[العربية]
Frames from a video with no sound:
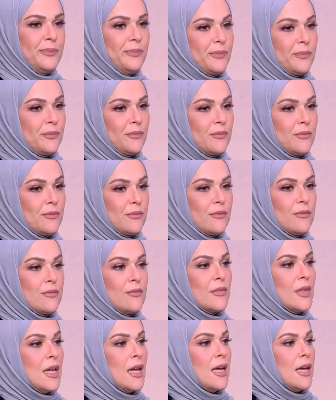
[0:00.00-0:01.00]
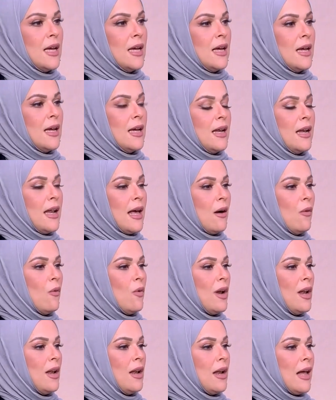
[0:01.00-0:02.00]
الحمد لله الحمد لله
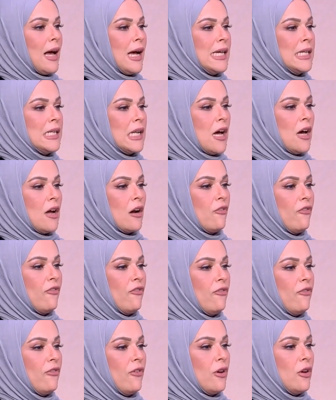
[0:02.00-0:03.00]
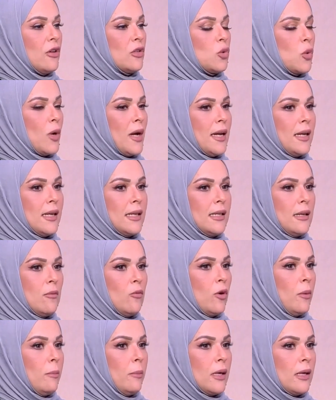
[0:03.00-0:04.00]
الاول عايزه اعرف سؤال كده
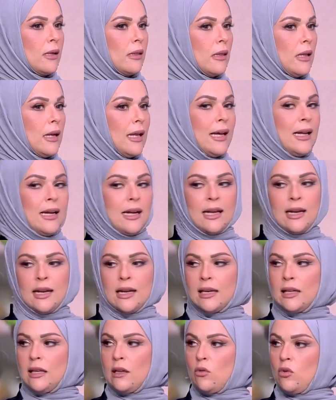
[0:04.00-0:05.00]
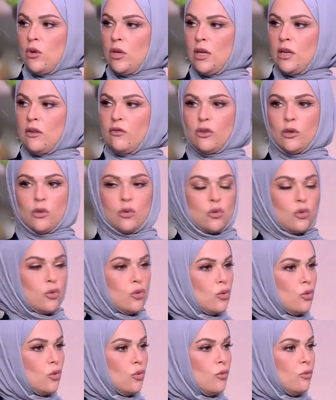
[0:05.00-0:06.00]
مهم جدا احنا هنا كده كلنا في
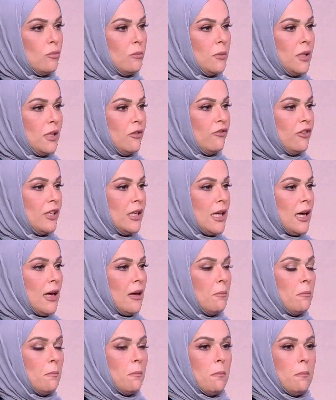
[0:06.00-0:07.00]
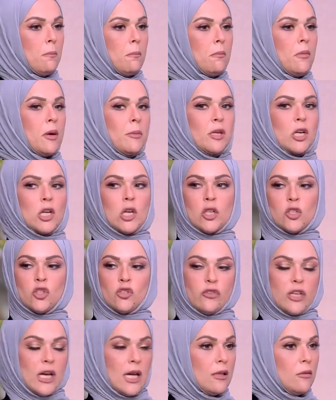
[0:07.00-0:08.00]
الاستوديو مين فينا ما
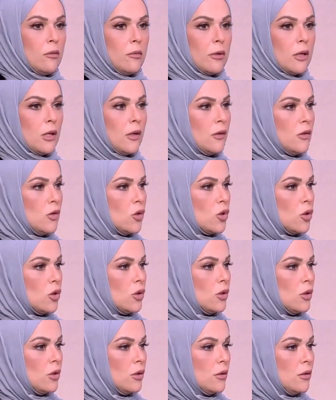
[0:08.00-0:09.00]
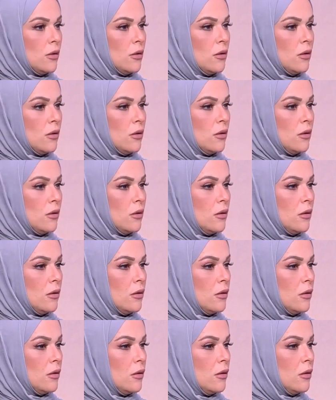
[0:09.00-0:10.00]
بيغلطش في حد ما بيغلطش
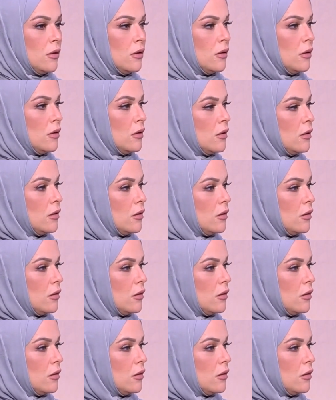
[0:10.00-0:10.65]
كلنا بنغلط كلنا